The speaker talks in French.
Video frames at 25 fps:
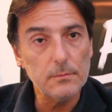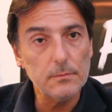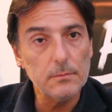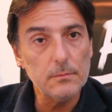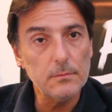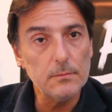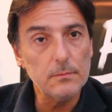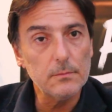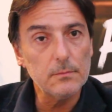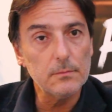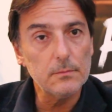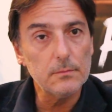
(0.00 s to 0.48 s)

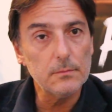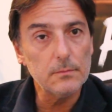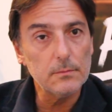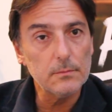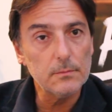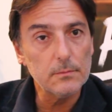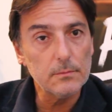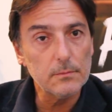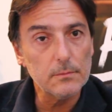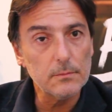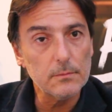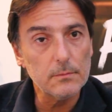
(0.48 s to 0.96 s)
qui est
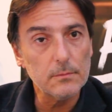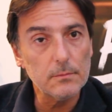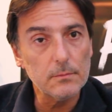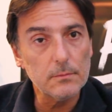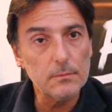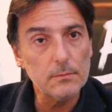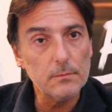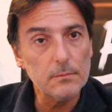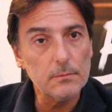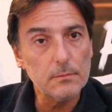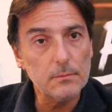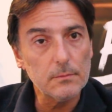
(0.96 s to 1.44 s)
peut-être, ce
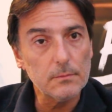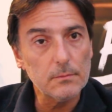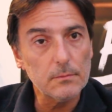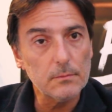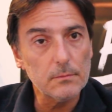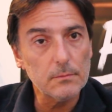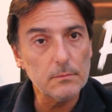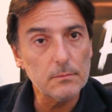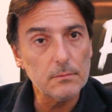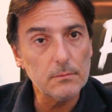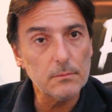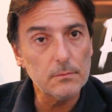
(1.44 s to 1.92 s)
film-là est une
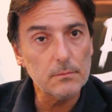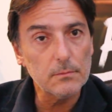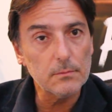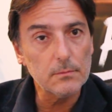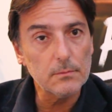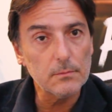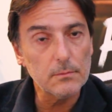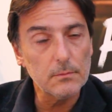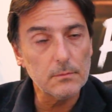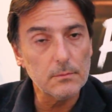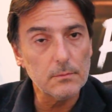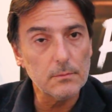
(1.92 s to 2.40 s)

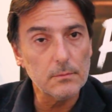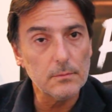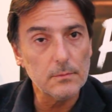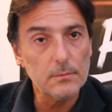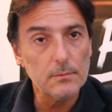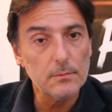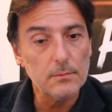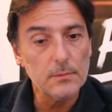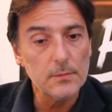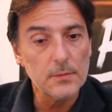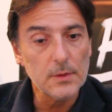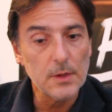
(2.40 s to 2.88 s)
continuité de cela,
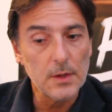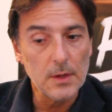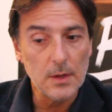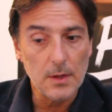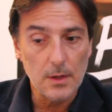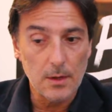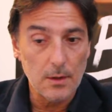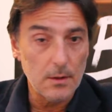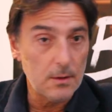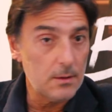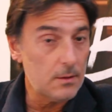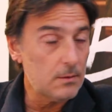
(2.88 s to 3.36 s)
pour
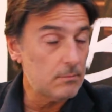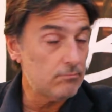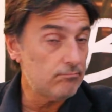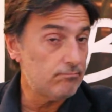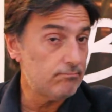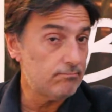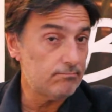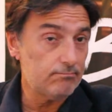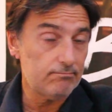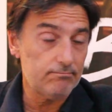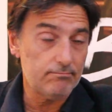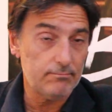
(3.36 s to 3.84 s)
montrer que
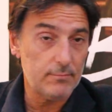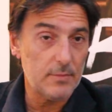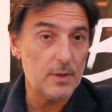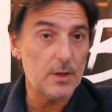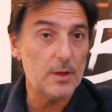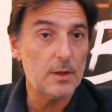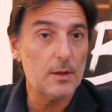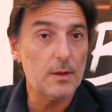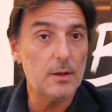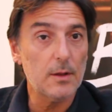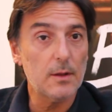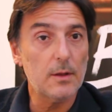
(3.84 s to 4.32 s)
justement les gens
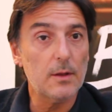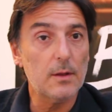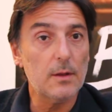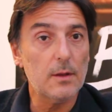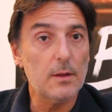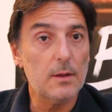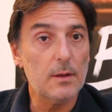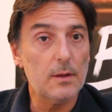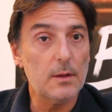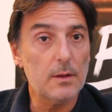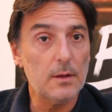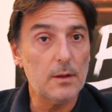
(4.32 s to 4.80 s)
peuvent
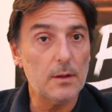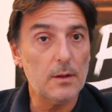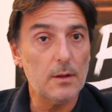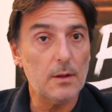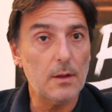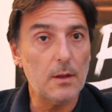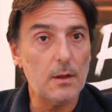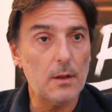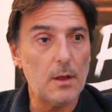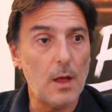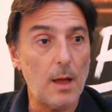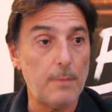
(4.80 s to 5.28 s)
s'intégrer.
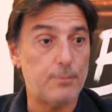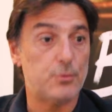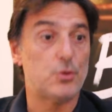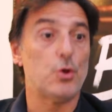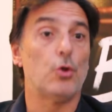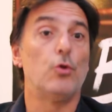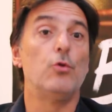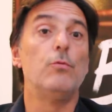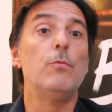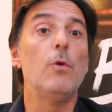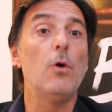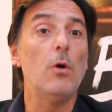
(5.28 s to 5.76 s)

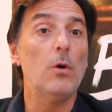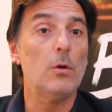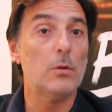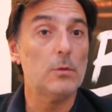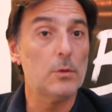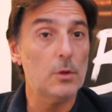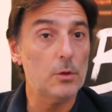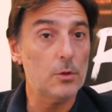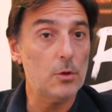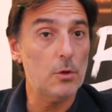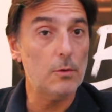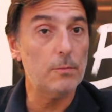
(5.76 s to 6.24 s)
Absolument.
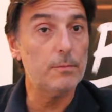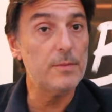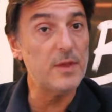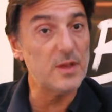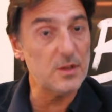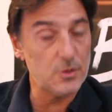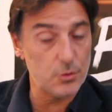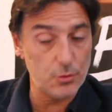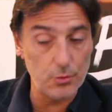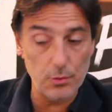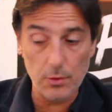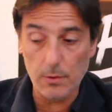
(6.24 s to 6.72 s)
Non,
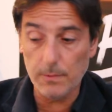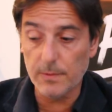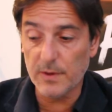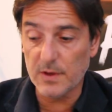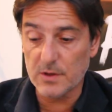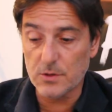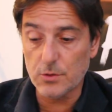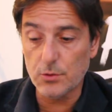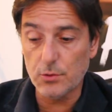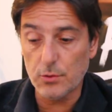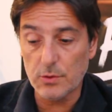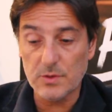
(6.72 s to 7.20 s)
bien sûr, bien
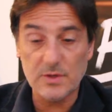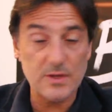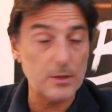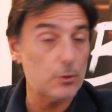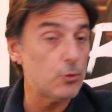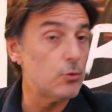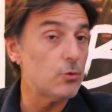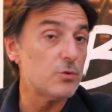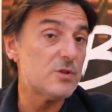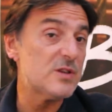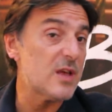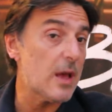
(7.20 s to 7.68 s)
sûr.
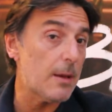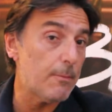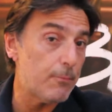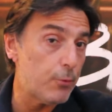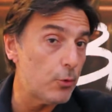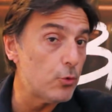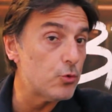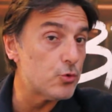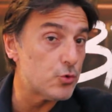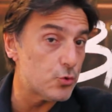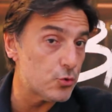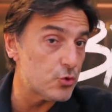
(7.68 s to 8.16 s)
C'est un peu
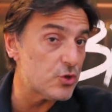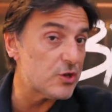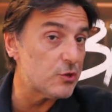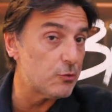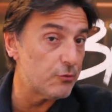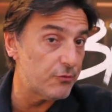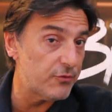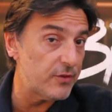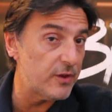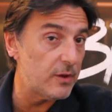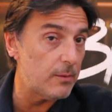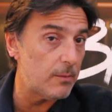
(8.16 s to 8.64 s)
le sujet du
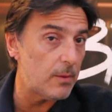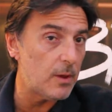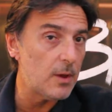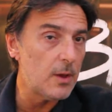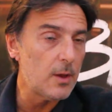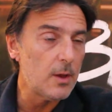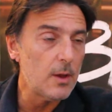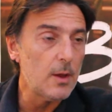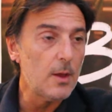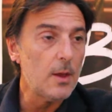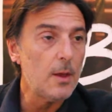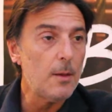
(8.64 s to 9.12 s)
film. Mm.
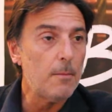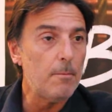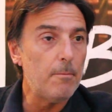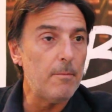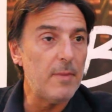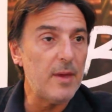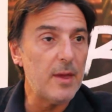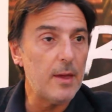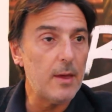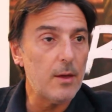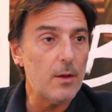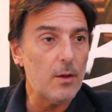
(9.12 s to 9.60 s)

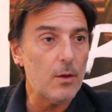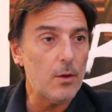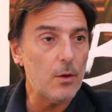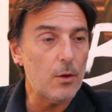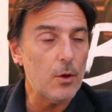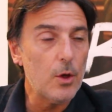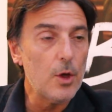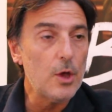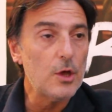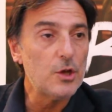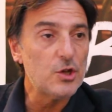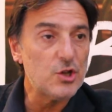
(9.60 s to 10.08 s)
Mais euh,
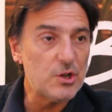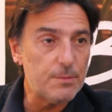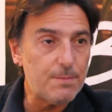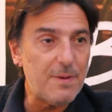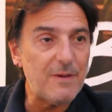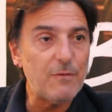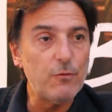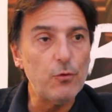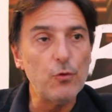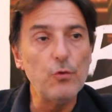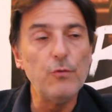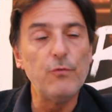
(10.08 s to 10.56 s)
j'ai pas
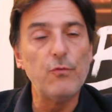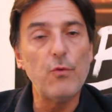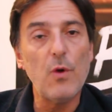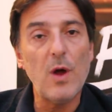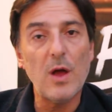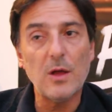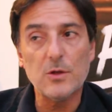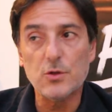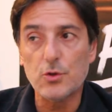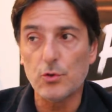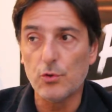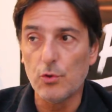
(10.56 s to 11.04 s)
voulu
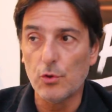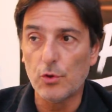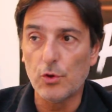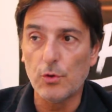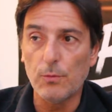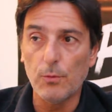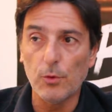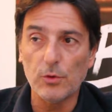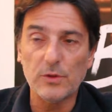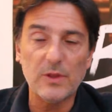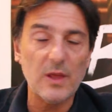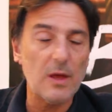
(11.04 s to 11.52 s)
voir ce
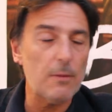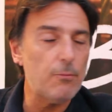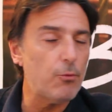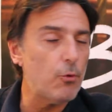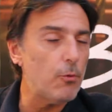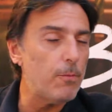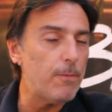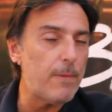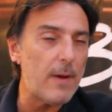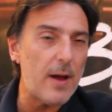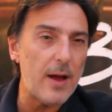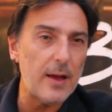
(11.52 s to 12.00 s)
documentaire
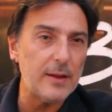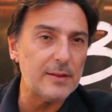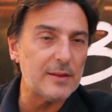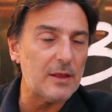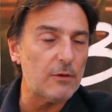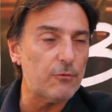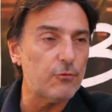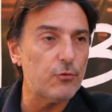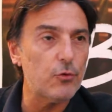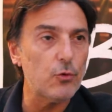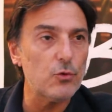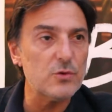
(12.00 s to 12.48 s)
pour pas être
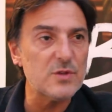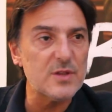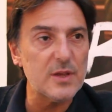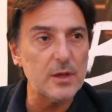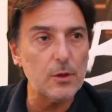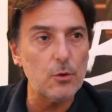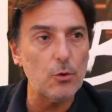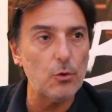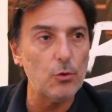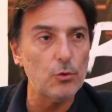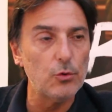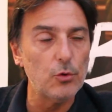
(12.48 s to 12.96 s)

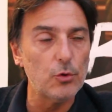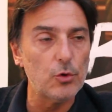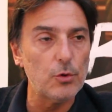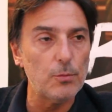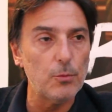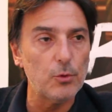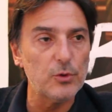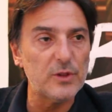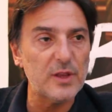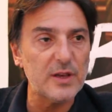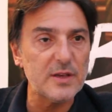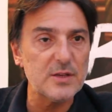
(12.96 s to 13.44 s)
influencé quand le
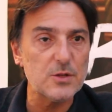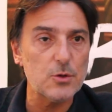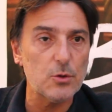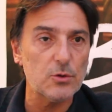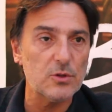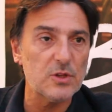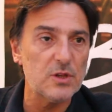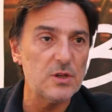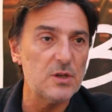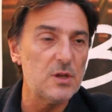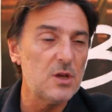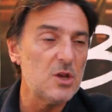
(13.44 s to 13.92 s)
documentaire est
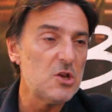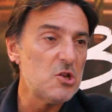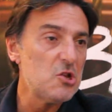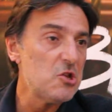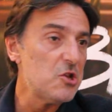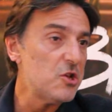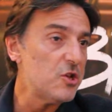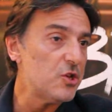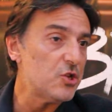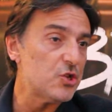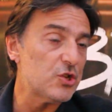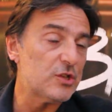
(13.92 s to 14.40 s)
sorti.
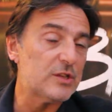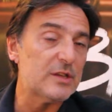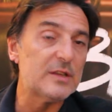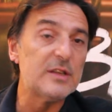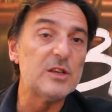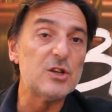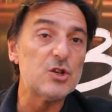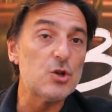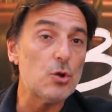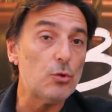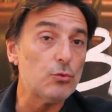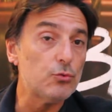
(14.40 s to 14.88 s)
J'étais
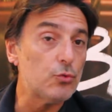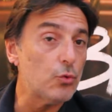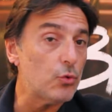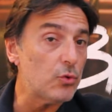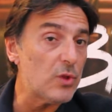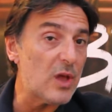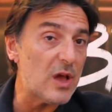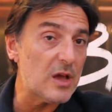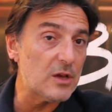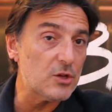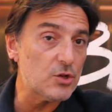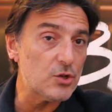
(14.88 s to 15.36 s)
déjà en
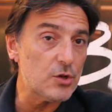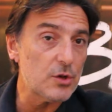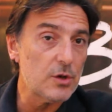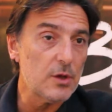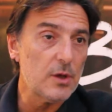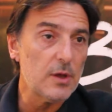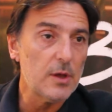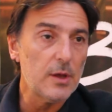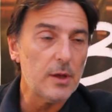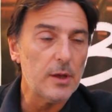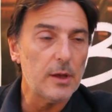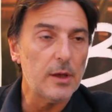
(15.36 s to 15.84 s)
tournage
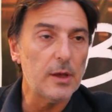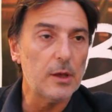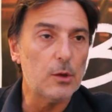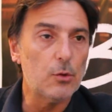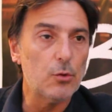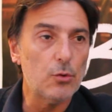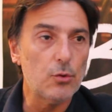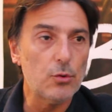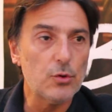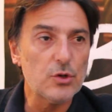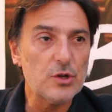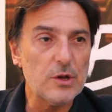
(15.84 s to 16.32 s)
et
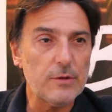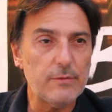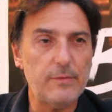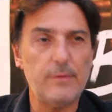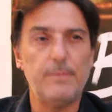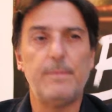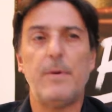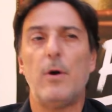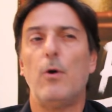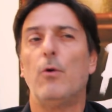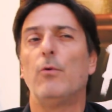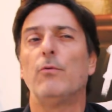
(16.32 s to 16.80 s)
que
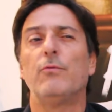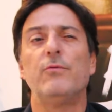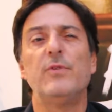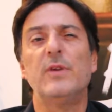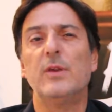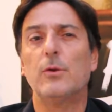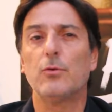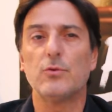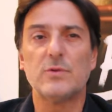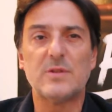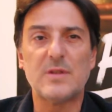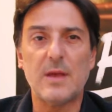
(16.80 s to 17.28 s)
j'avais pas envie
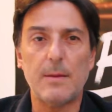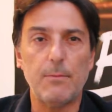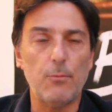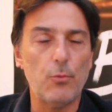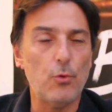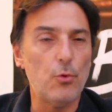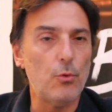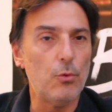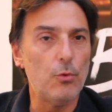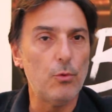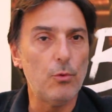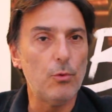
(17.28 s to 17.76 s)
que ça me
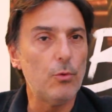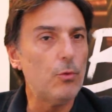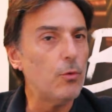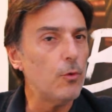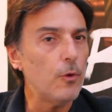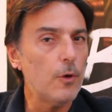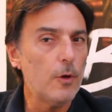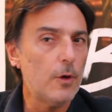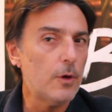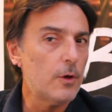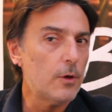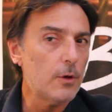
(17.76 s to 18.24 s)

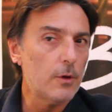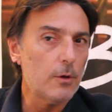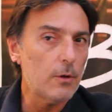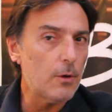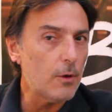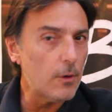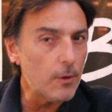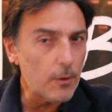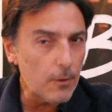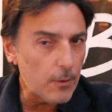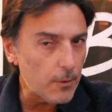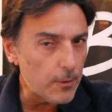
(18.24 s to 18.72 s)

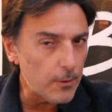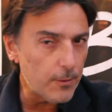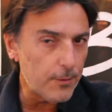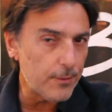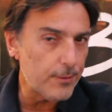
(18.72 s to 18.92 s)
euh,